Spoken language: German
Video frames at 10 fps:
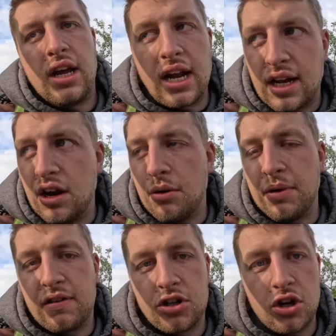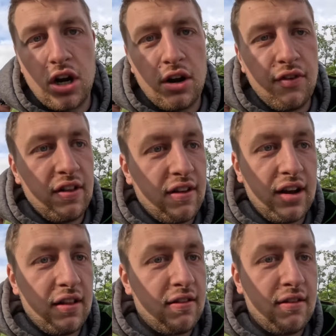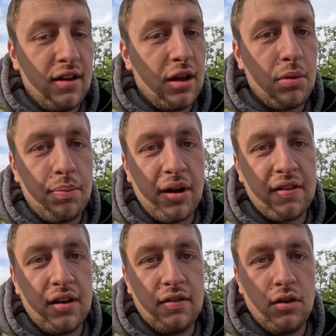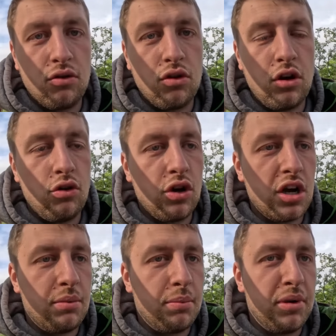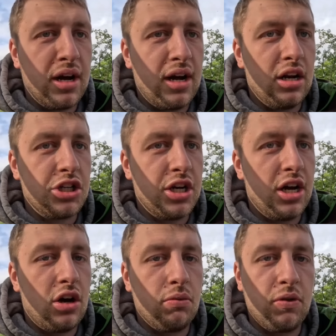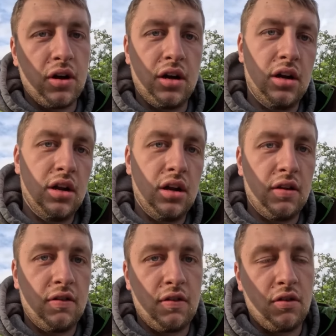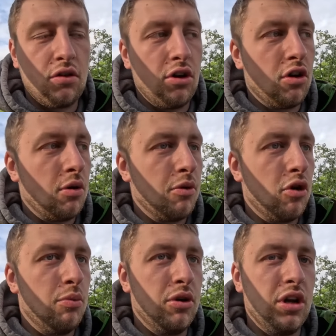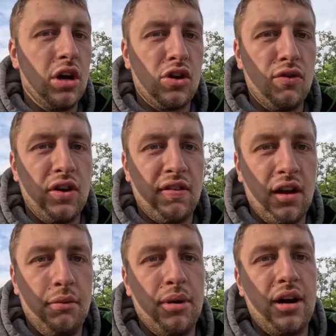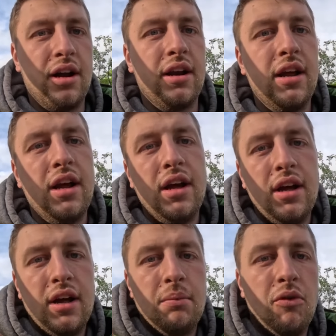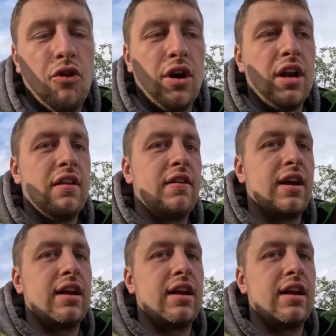Ich hätte gerne noch Mist gestreut, aber wenn es dann jetzt nicht mehr passt, dann ist es auch so. Dann denke ich einmal mineralisch nach. Hauptsache, das Zeug kommt rum und die Kartoffeln jetzt endlich mal rein, bevor der nächste